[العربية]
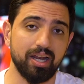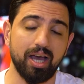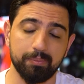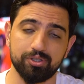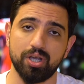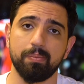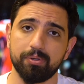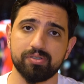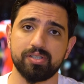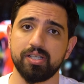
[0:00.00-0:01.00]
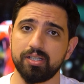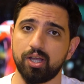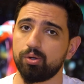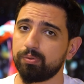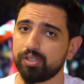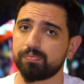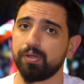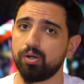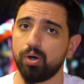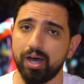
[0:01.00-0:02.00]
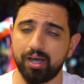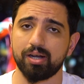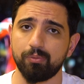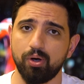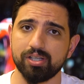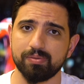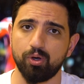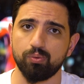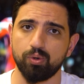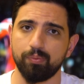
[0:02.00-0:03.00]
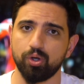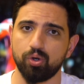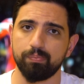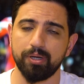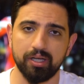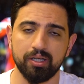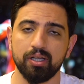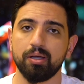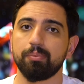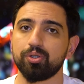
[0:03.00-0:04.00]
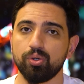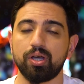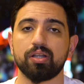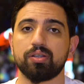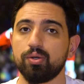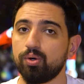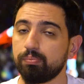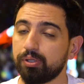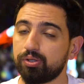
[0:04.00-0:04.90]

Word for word: ألعب تشامبيونز ليج لأنه بالنسبة له آخر مواسم عمره بأوروبا بده يقضيهم